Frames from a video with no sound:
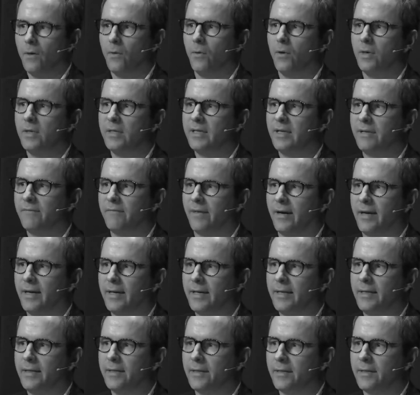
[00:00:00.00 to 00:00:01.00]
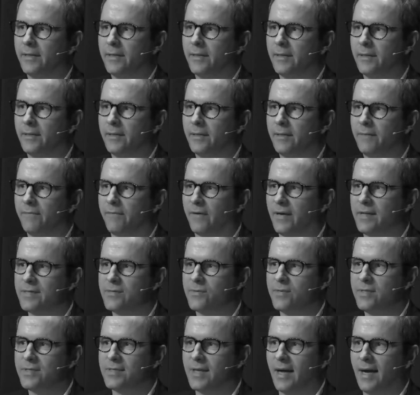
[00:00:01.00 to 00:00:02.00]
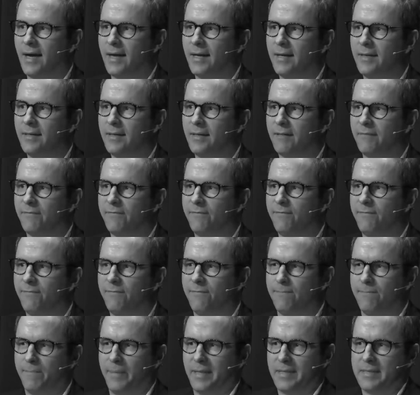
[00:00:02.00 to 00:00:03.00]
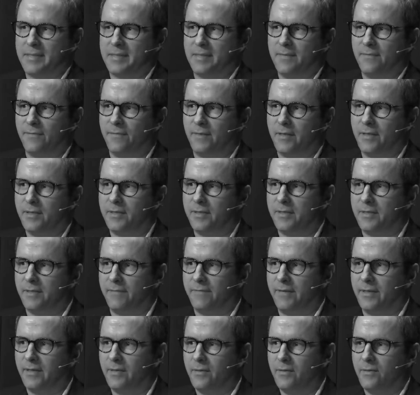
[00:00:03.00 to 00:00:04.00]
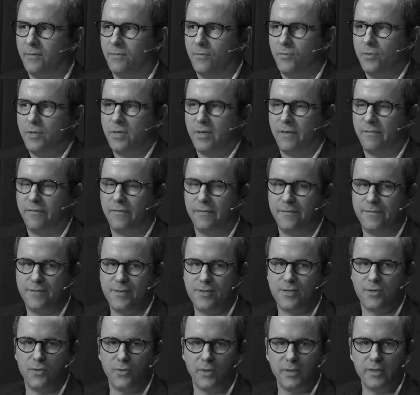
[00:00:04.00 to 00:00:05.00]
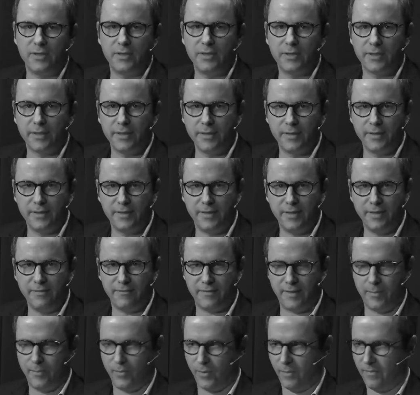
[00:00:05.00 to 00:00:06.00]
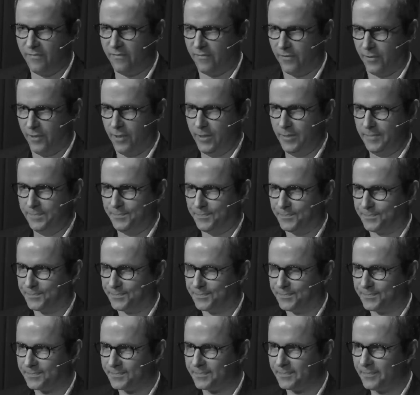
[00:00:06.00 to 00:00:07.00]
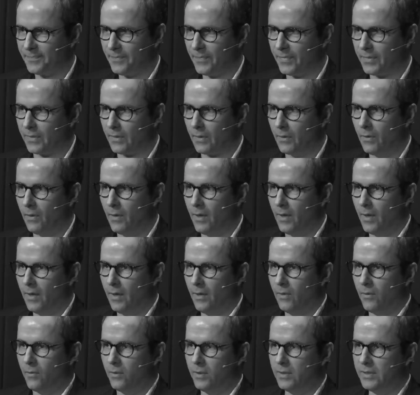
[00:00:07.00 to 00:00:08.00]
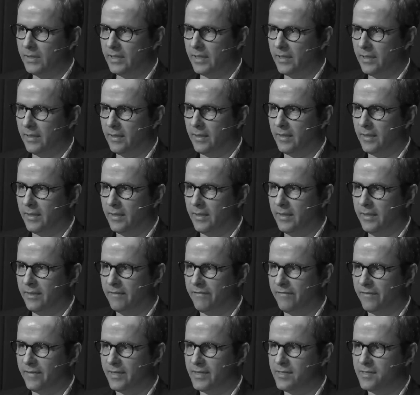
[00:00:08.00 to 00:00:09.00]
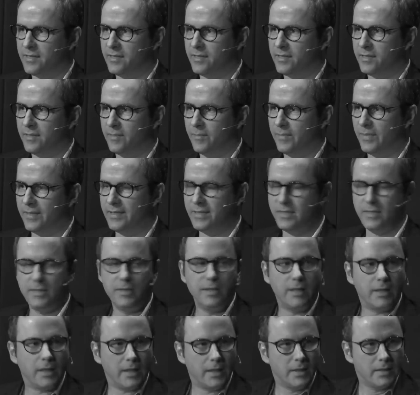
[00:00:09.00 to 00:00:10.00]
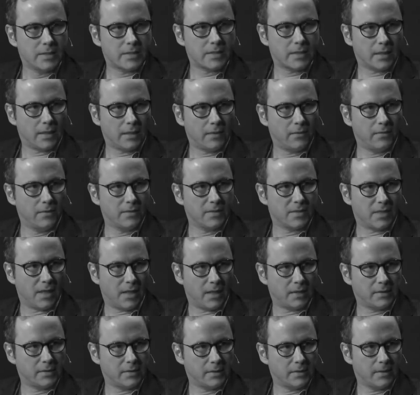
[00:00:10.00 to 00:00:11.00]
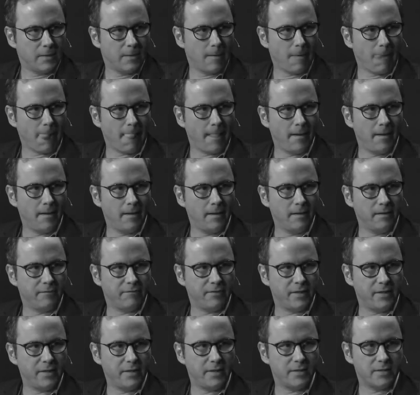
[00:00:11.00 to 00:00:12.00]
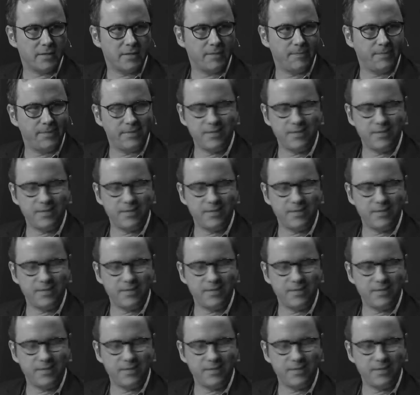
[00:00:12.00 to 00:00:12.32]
Und dann war ich, äh, das war so ein Saal, da passten vielleicht, da waren 150 Leute drin, das Ding war bummvoll. Und dann äh, griff er sich einen Benzinkanister und sagte, äh, ich werde jetzt das